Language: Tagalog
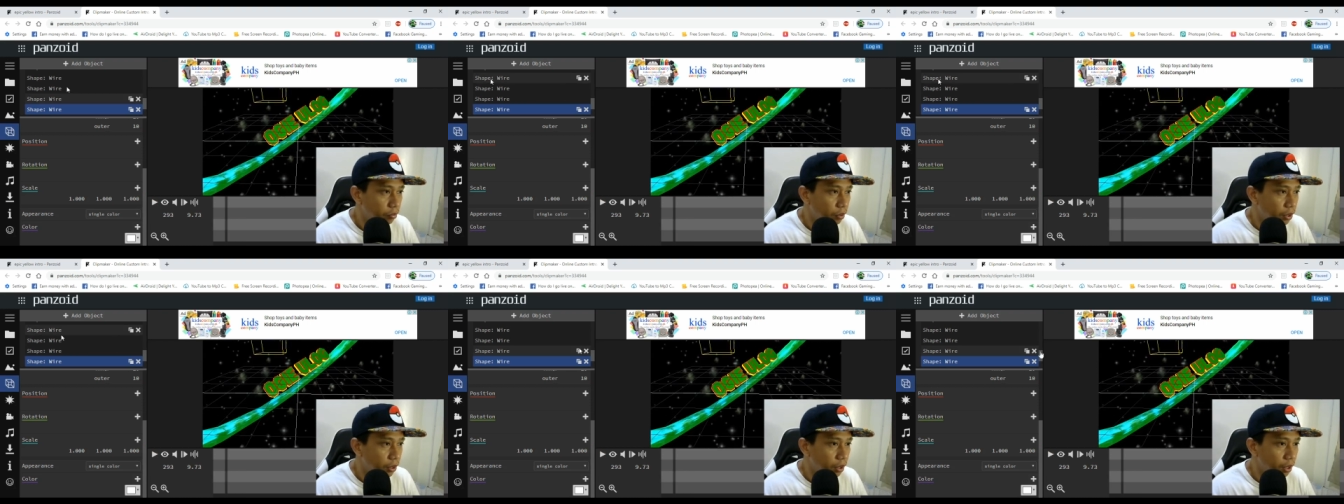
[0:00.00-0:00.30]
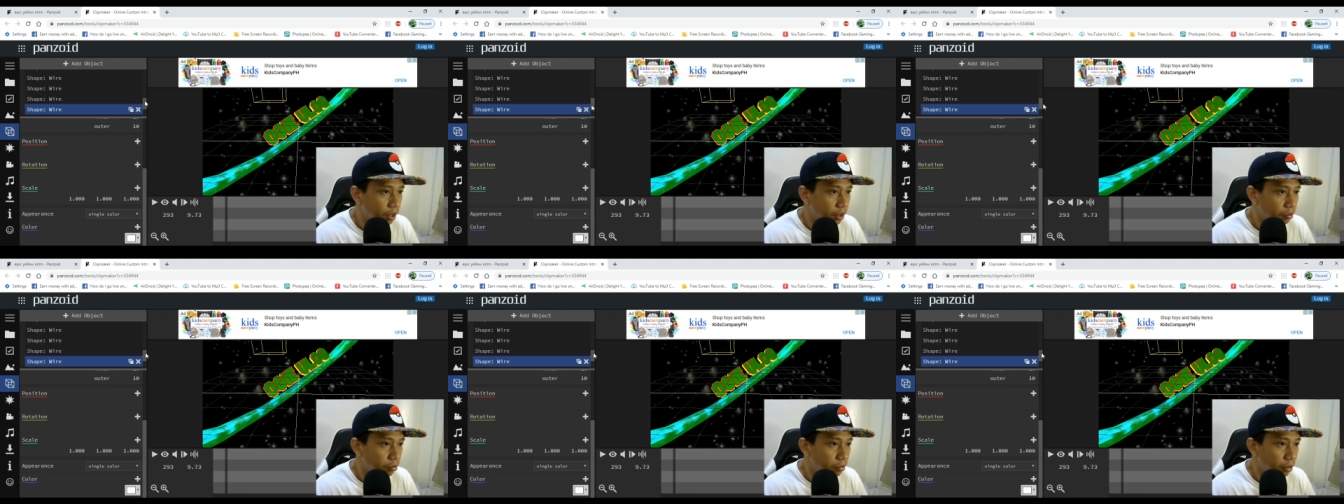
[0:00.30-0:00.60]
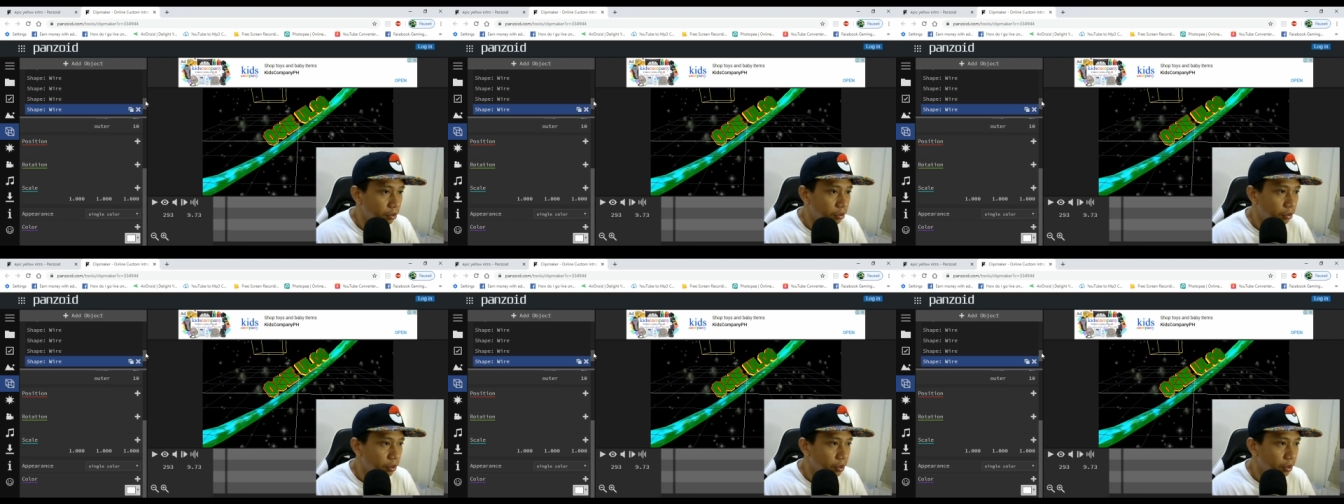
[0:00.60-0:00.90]
Pwede natin
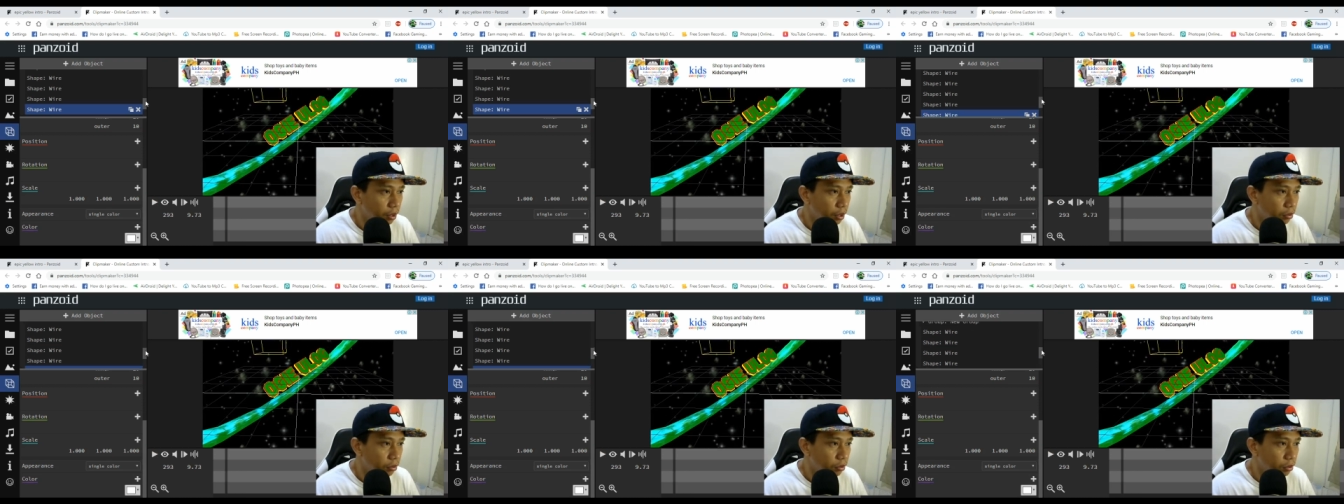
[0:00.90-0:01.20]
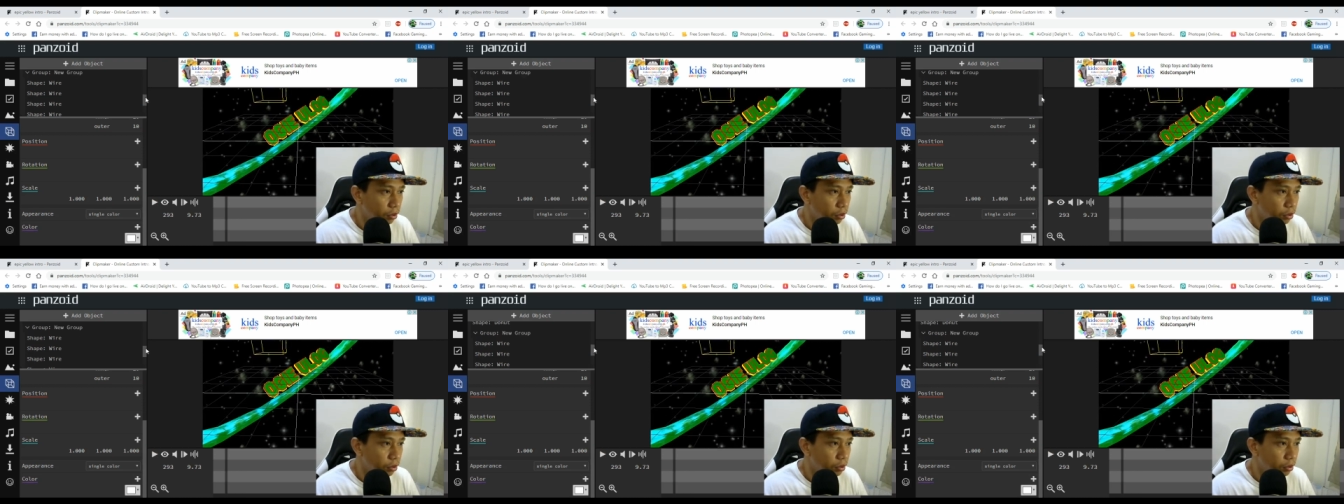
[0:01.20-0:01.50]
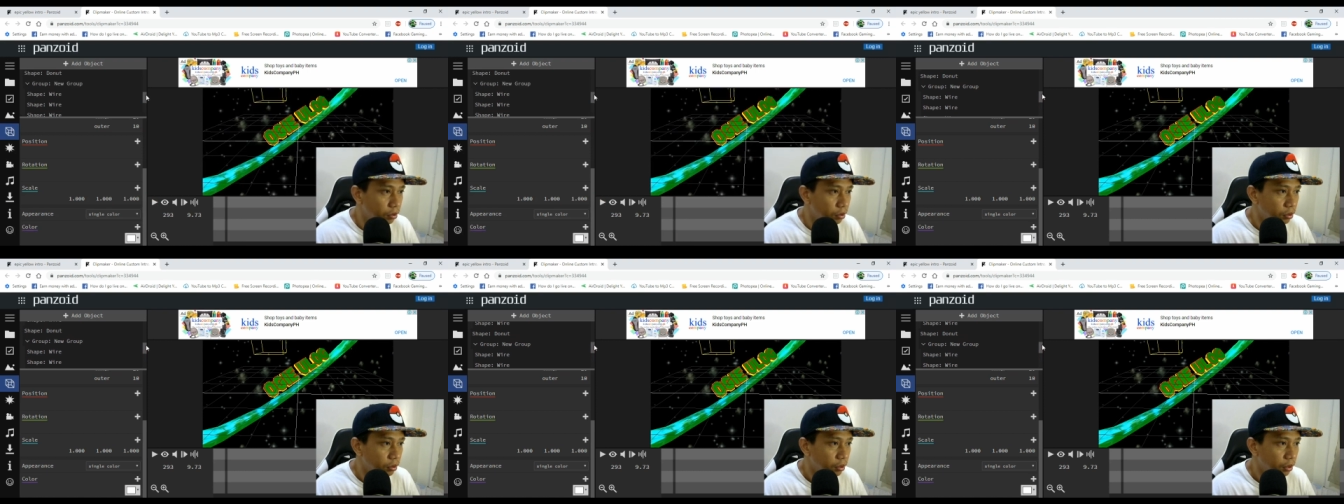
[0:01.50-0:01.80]
baguhin niya kung gusto
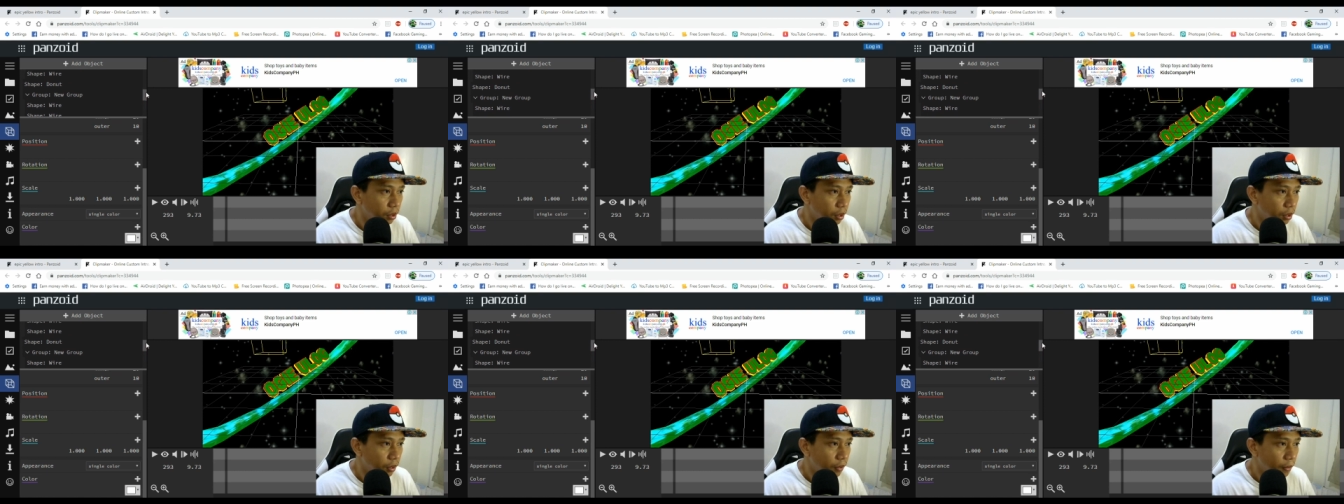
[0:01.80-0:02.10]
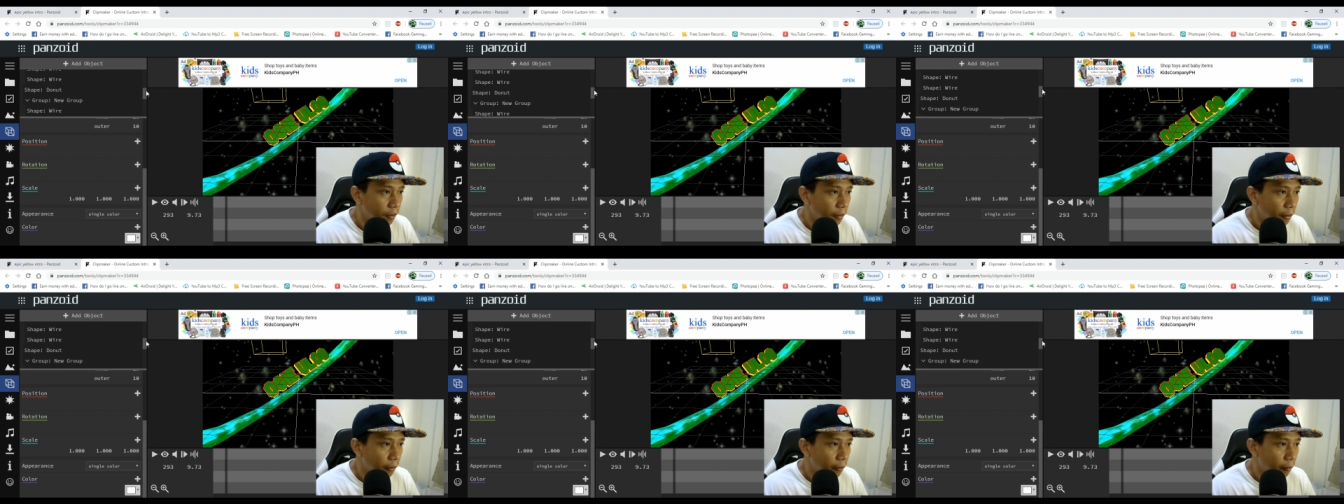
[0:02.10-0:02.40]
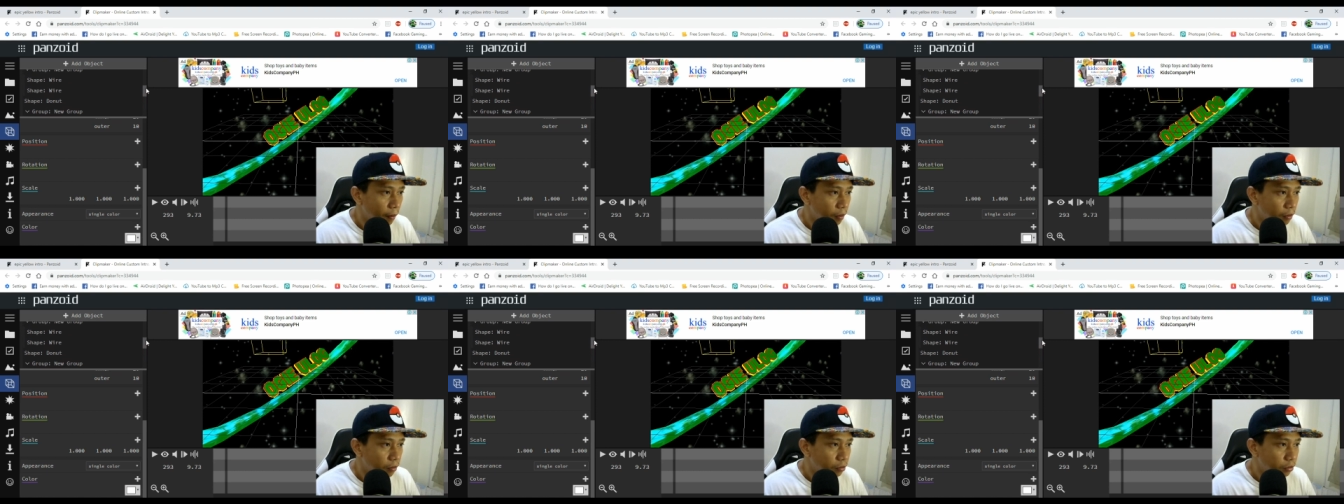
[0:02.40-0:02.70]
nyo
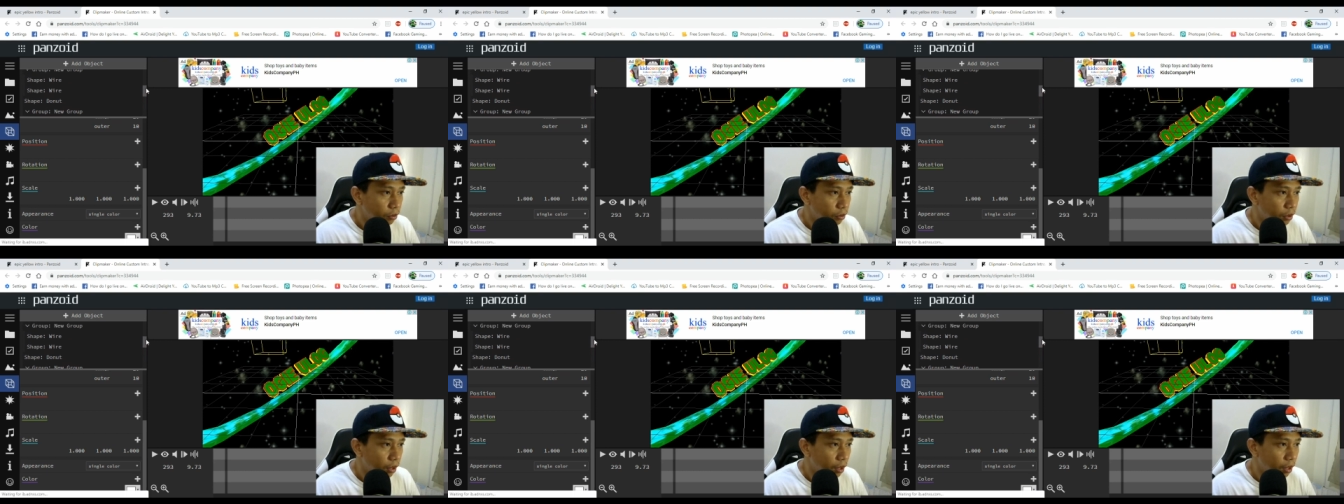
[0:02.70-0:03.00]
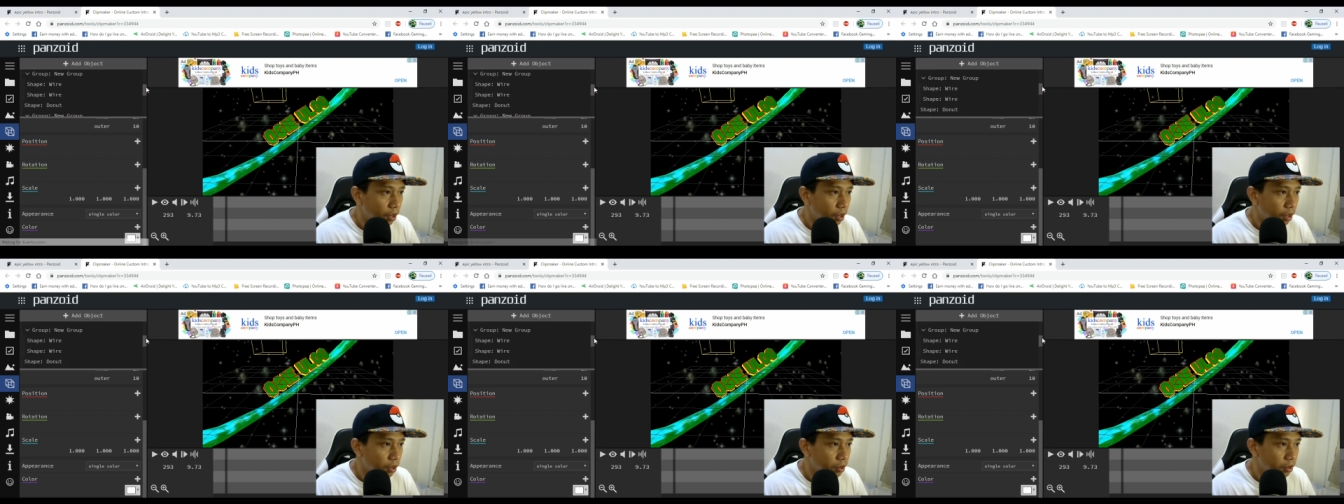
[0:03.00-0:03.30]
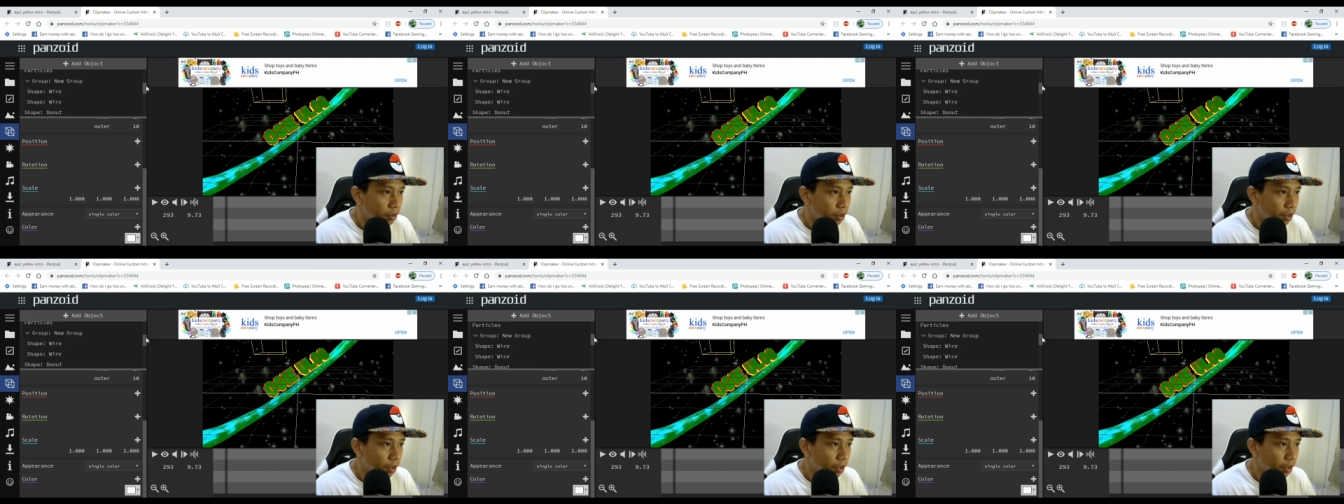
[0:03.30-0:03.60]
punta lang kayo
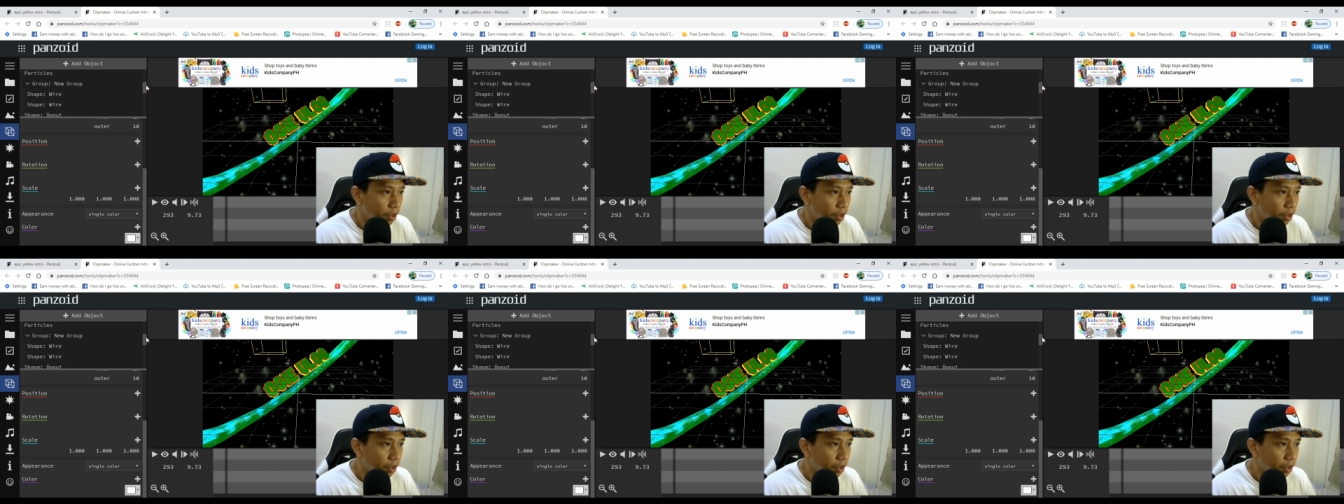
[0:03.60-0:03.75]
sa